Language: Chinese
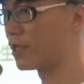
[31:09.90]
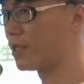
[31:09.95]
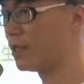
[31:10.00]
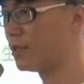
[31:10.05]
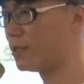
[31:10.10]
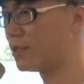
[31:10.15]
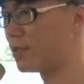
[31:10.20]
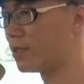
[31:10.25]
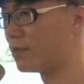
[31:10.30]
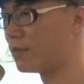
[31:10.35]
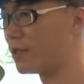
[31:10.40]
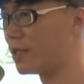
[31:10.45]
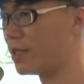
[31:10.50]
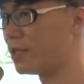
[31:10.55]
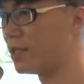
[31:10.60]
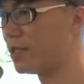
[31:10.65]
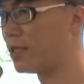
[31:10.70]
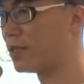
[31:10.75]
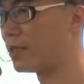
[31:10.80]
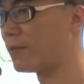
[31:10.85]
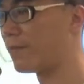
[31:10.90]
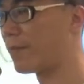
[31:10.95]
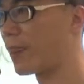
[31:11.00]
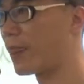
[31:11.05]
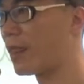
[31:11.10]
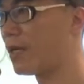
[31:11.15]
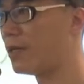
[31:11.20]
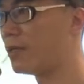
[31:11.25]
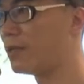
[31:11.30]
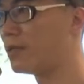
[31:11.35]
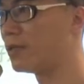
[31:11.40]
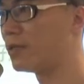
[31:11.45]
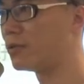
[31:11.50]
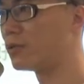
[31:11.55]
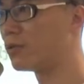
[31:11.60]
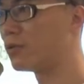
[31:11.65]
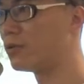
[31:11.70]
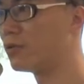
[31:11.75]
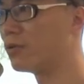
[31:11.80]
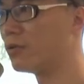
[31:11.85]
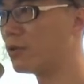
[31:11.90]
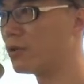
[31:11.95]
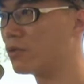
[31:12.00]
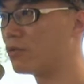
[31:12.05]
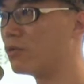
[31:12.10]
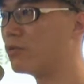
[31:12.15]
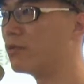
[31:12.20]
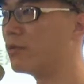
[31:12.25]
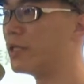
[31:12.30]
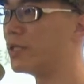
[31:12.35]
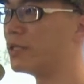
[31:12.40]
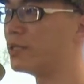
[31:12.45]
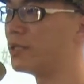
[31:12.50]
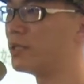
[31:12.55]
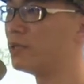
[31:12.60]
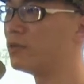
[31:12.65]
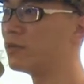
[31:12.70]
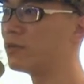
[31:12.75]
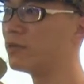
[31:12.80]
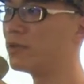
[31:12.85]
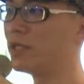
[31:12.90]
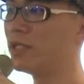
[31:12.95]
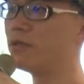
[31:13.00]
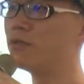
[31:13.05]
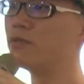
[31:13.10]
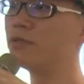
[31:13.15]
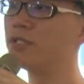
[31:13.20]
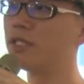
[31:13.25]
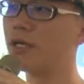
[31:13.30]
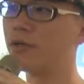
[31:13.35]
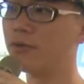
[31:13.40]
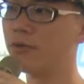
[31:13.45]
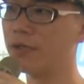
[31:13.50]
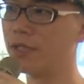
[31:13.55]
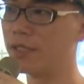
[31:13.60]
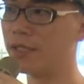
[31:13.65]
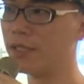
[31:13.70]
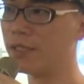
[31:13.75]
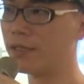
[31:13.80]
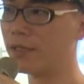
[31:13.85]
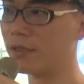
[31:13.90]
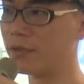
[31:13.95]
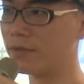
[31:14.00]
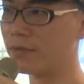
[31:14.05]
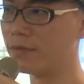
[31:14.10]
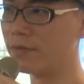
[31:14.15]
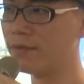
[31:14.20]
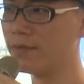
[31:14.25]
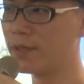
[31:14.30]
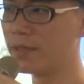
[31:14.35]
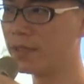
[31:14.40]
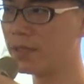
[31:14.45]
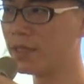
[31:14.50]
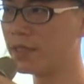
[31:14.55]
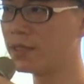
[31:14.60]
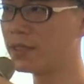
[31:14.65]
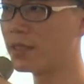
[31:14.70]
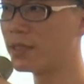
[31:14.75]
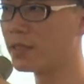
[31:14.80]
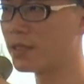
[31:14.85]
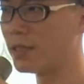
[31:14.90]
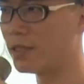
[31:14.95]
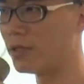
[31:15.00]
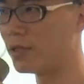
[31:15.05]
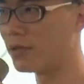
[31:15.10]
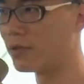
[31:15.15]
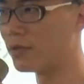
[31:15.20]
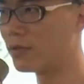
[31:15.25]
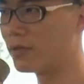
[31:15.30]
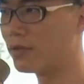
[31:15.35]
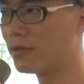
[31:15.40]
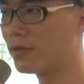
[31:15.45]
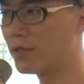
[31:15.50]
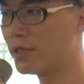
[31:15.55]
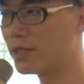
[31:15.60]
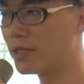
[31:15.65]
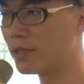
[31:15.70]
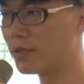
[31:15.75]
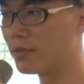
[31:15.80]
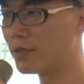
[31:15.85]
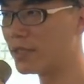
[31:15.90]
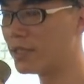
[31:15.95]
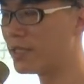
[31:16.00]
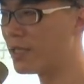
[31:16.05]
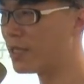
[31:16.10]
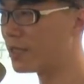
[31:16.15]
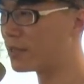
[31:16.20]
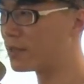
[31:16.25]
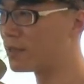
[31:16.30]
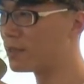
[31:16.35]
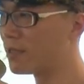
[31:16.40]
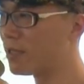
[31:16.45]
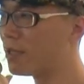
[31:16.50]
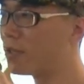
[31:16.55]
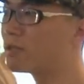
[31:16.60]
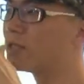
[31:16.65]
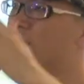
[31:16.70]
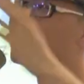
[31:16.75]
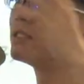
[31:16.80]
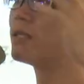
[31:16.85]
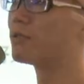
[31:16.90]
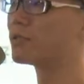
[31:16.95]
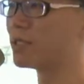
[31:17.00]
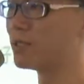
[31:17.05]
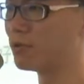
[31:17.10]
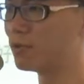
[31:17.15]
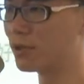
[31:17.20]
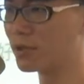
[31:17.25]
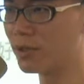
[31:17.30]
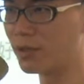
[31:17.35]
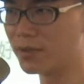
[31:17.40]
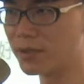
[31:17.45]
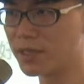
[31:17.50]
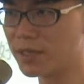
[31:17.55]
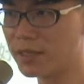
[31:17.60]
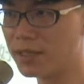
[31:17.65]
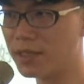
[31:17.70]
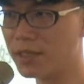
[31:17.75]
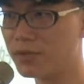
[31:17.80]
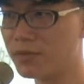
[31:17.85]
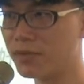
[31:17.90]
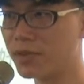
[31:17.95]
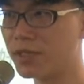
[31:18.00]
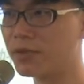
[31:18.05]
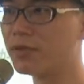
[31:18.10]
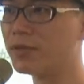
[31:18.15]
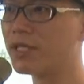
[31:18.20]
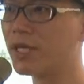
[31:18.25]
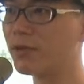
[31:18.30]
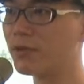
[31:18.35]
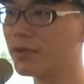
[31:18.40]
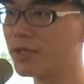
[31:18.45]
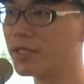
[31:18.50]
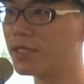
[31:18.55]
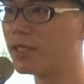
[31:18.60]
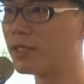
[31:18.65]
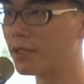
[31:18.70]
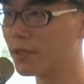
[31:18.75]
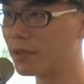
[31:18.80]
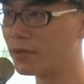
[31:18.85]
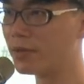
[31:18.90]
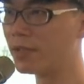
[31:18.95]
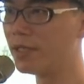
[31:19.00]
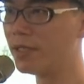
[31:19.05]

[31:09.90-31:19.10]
可以成为让中国古文进入义务教育的理由，那这个理由会成为让超级超级多东西进入义务教育的理由。